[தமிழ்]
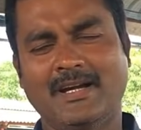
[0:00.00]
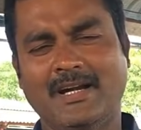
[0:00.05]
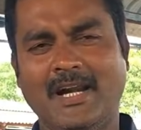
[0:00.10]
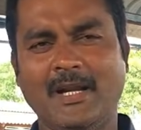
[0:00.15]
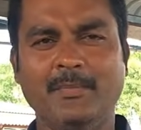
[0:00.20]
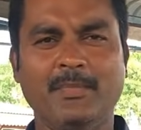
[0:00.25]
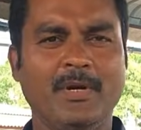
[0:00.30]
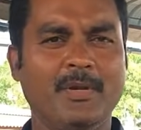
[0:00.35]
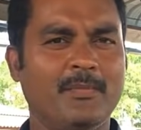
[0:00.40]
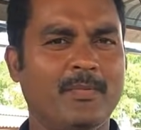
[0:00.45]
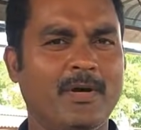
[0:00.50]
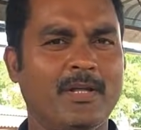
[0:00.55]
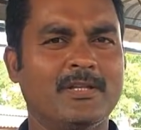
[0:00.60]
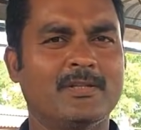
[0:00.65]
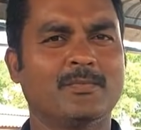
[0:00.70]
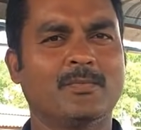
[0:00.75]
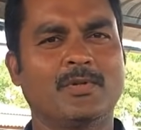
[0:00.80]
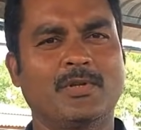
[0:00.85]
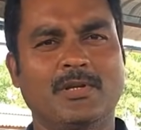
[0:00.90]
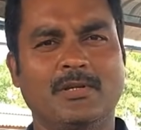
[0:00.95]
ட்ரை பண்ணி
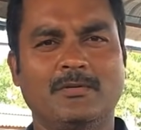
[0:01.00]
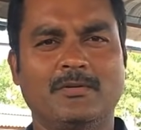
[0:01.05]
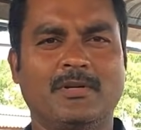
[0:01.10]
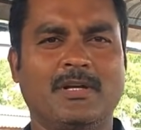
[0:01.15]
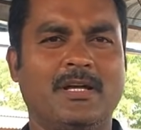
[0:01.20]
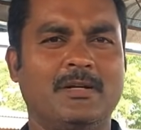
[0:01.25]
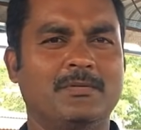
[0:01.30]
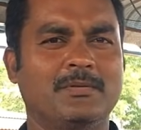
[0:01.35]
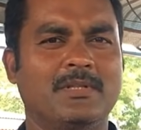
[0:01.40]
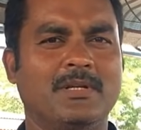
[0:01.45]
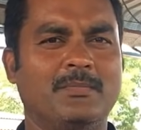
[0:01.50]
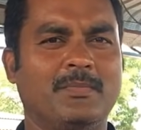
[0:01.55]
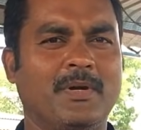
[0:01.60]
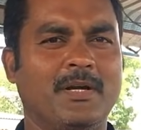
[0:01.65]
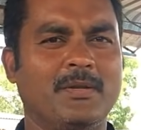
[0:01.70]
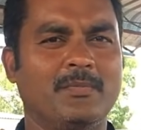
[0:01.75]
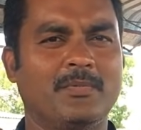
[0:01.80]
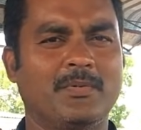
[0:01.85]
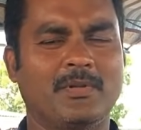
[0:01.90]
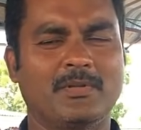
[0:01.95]
பார்த்தோம் முதல்ல ஒரு ஆர்வத்தில்
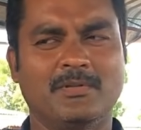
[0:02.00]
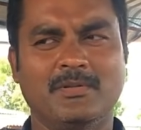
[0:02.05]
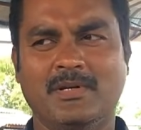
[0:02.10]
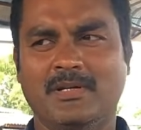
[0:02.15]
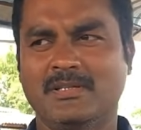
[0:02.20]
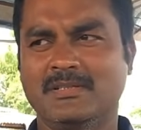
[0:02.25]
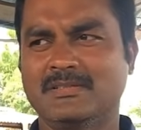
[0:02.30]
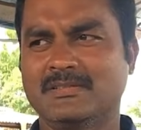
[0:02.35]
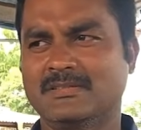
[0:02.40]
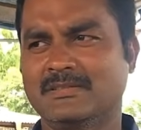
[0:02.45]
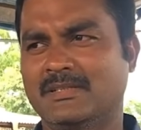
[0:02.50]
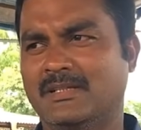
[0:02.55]
பண்ணி பார்த்தோம் அது